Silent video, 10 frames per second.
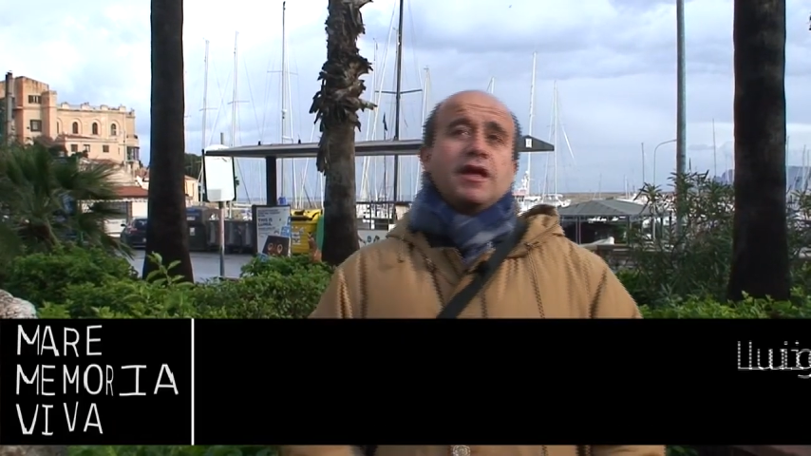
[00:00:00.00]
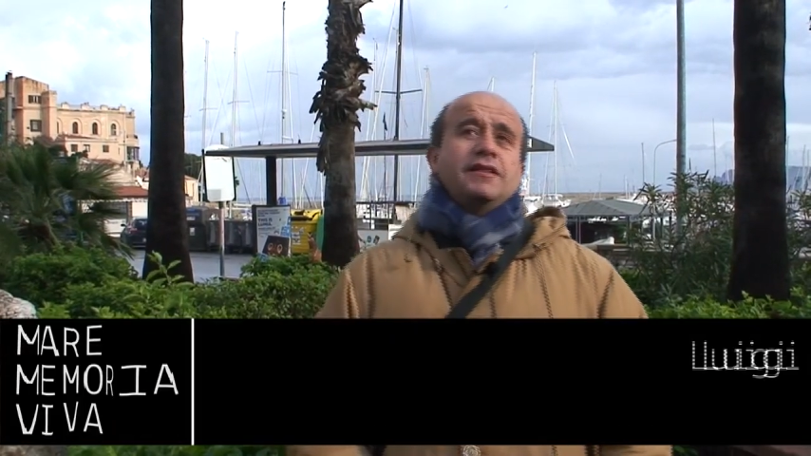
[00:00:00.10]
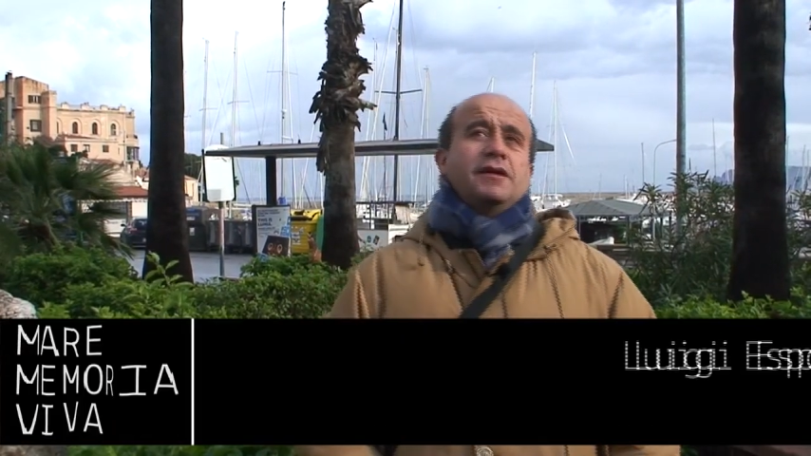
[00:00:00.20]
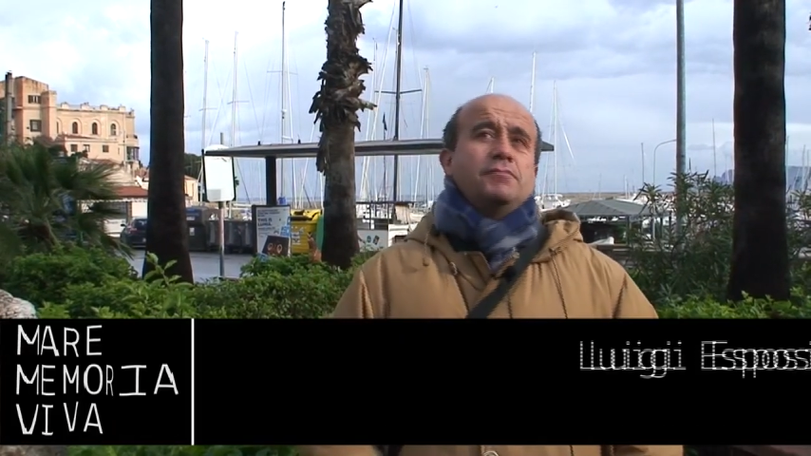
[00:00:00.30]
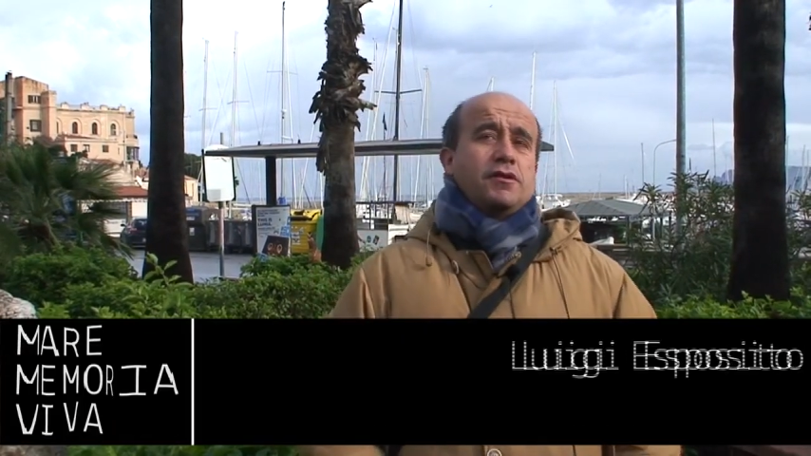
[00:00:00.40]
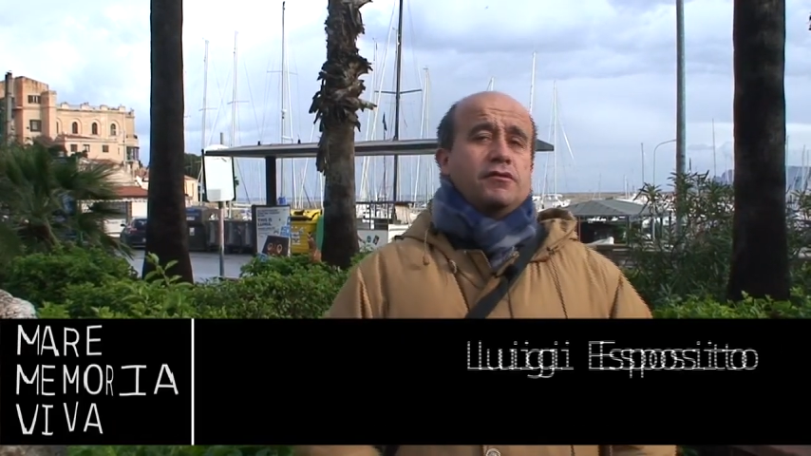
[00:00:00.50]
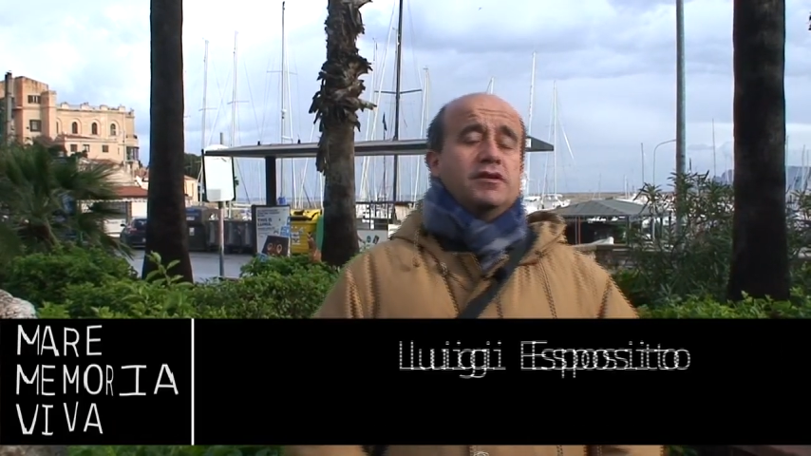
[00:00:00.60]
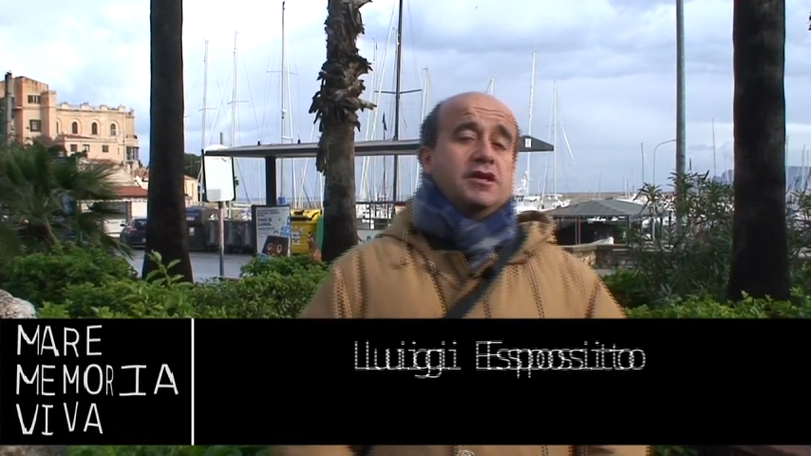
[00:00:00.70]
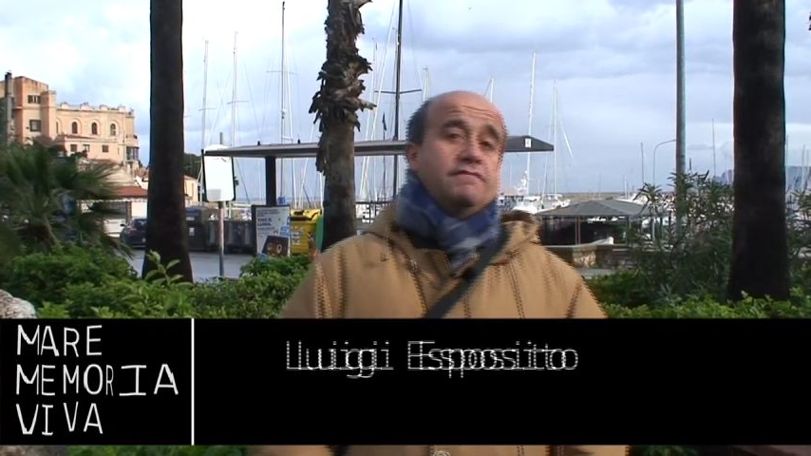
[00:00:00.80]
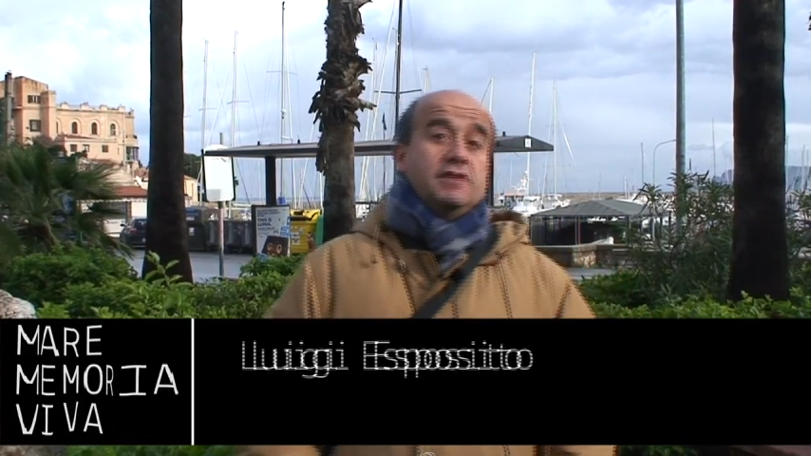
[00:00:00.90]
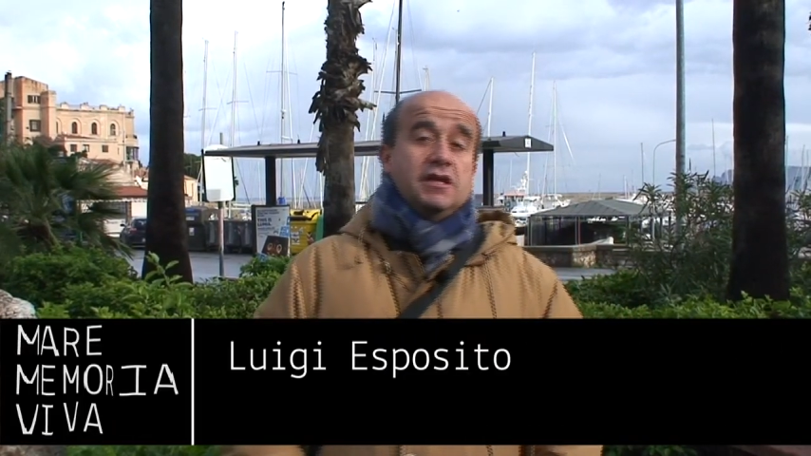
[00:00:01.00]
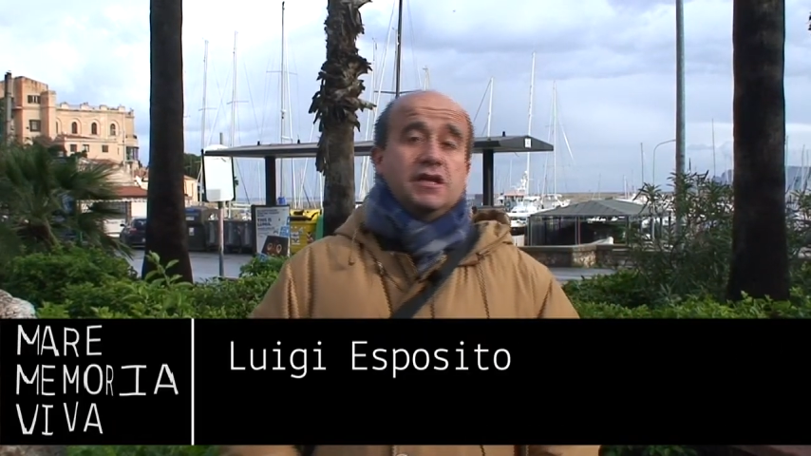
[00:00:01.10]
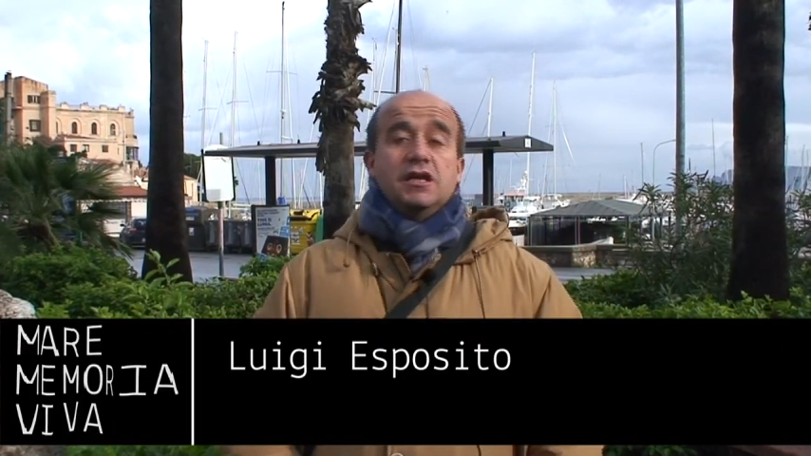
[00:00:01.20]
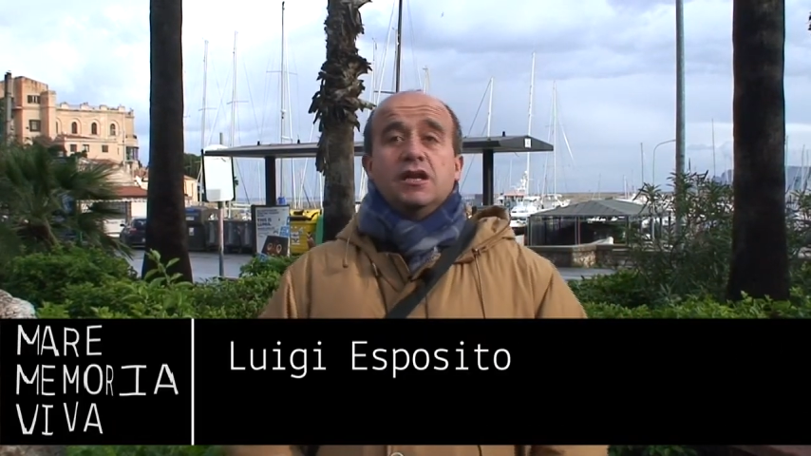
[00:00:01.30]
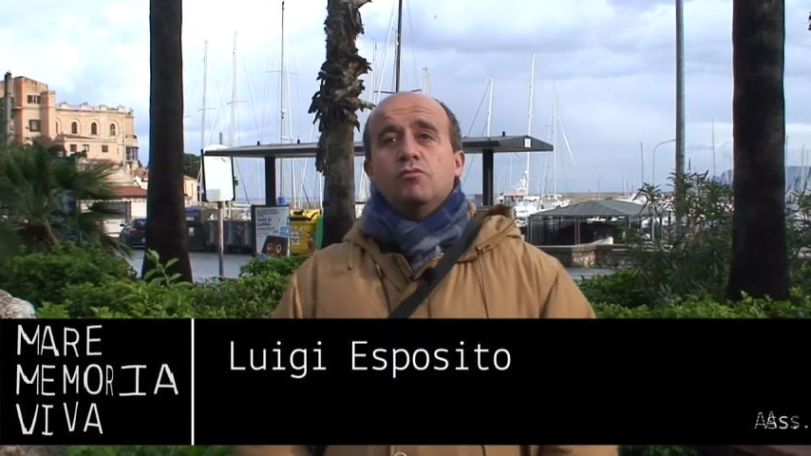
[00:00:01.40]
Santa posso dirvi
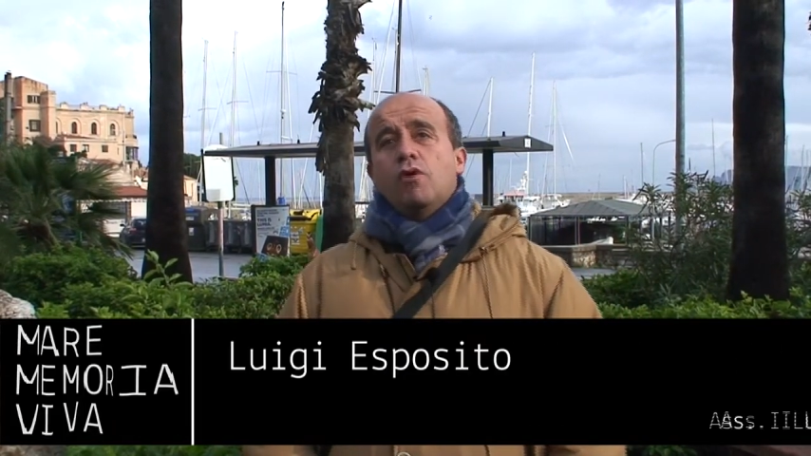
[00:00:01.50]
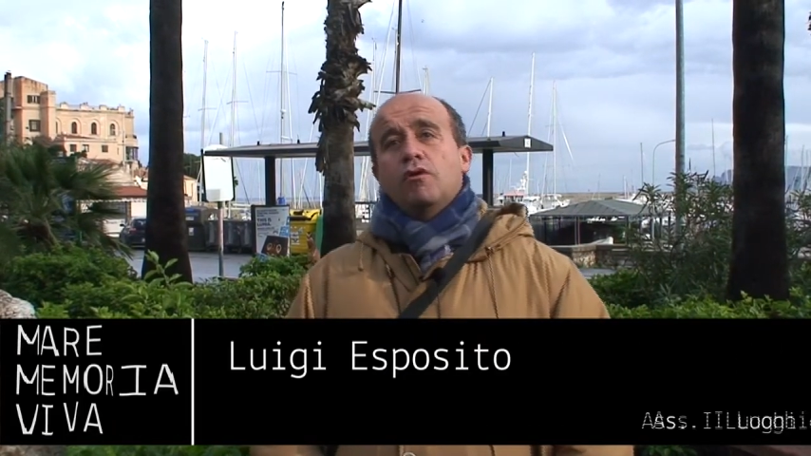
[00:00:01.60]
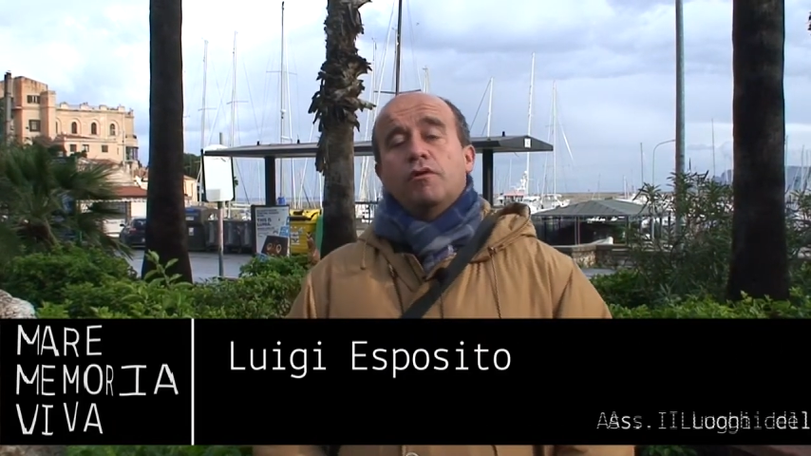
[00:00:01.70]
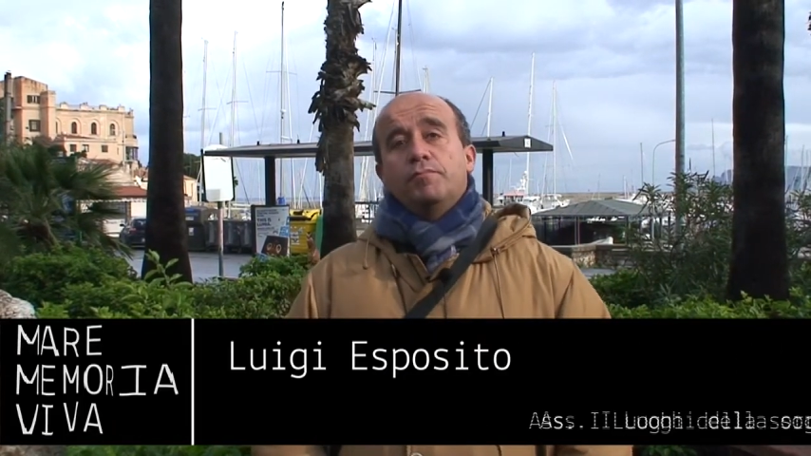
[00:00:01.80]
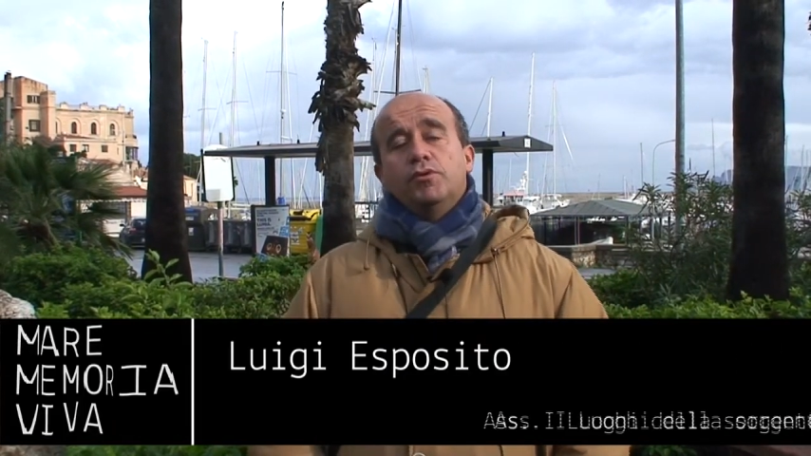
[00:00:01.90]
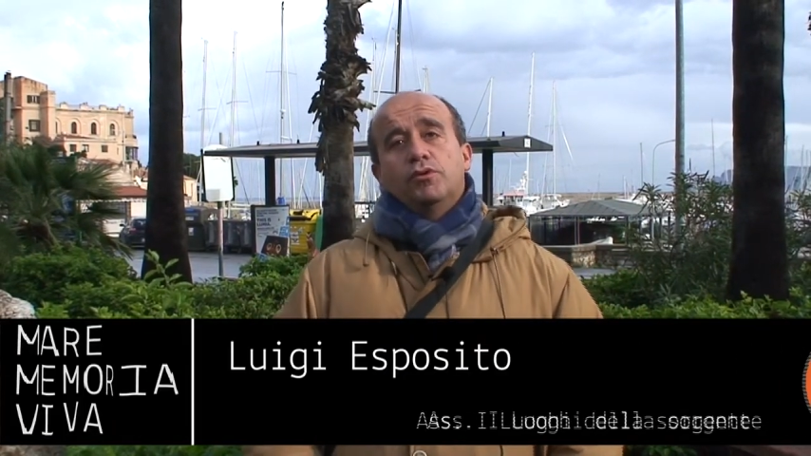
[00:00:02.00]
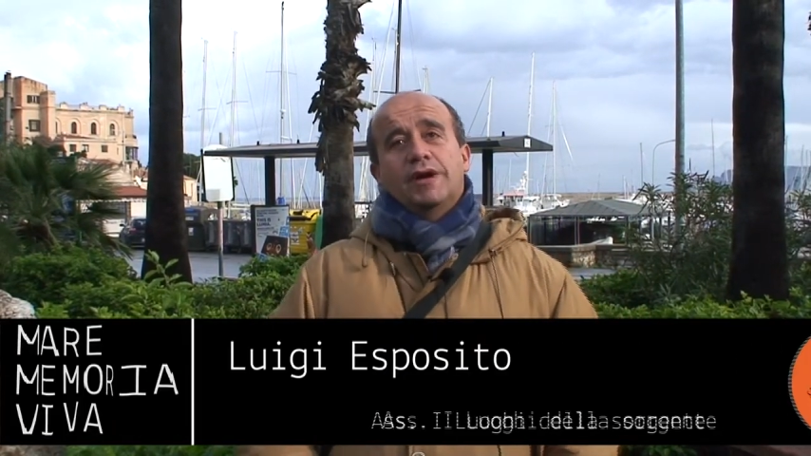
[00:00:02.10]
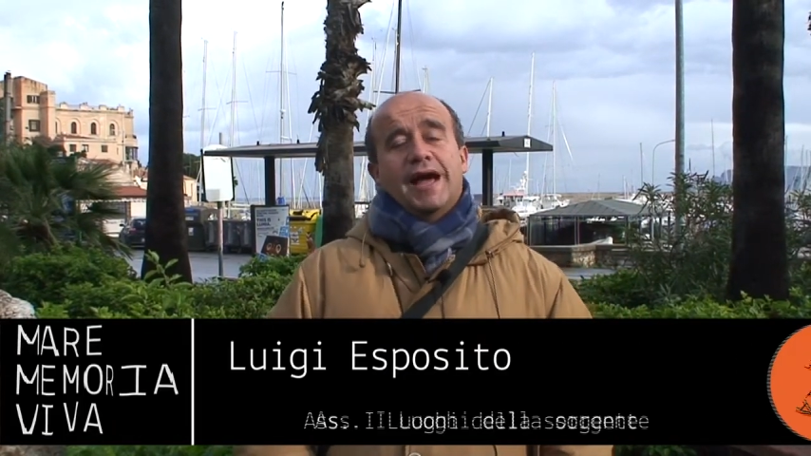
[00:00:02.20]
il luogo più